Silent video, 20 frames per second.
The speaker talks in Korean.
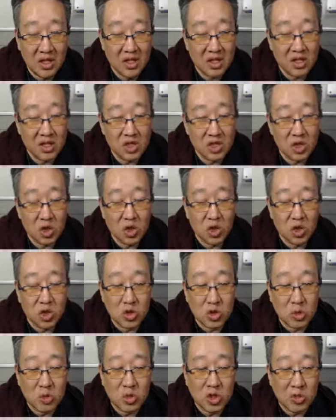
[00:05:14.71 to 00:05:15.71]
저도
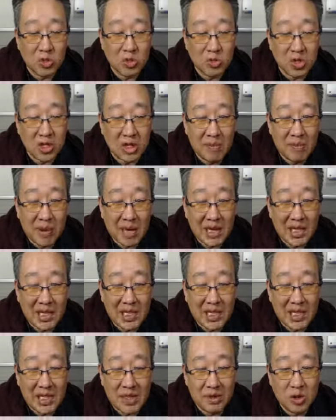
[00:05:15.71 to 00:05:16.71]
전문의원분들이
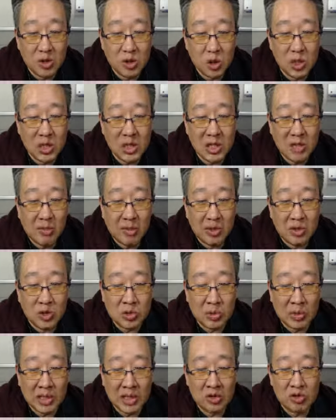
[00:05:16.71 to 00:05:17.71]
많이 돌티님 방송
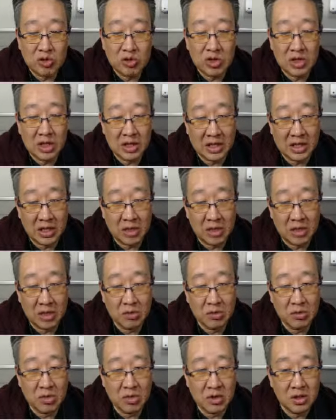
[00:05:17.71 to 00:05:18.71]
많이 듣고 있는 것 같아요.
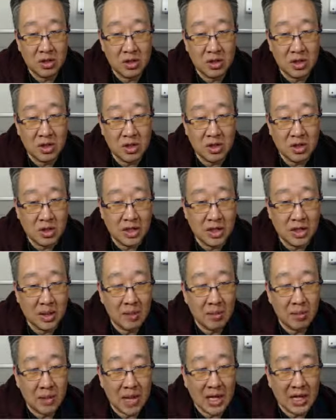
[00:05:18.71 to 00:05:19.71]
이분의
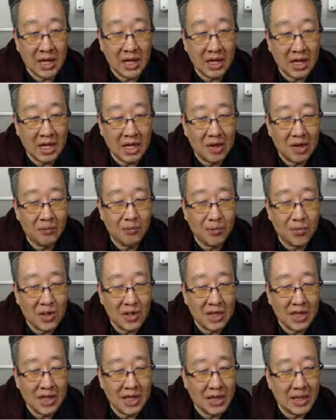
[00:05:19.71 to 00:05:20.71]
강의가
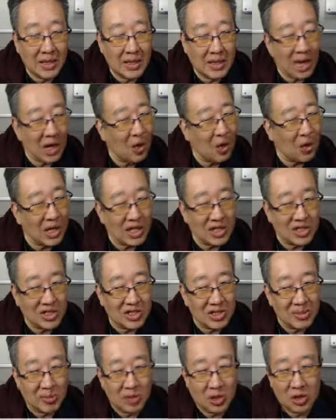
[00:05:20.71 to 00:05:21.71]
기, 내공이 아주
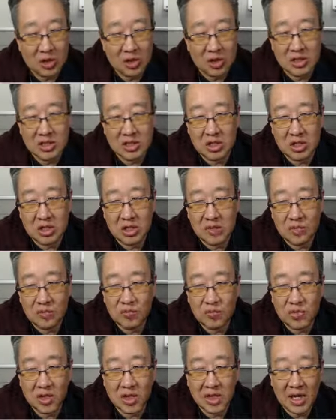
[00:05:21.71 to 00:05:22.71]
깊어요. 그래서
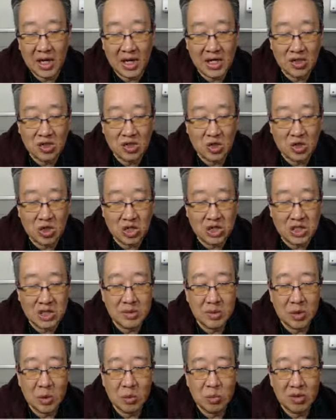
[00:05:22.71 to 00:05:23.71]
아주 저도
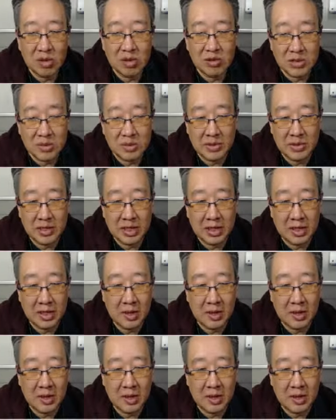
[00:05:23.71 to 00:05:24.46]
열심히 공부하고 있습니다.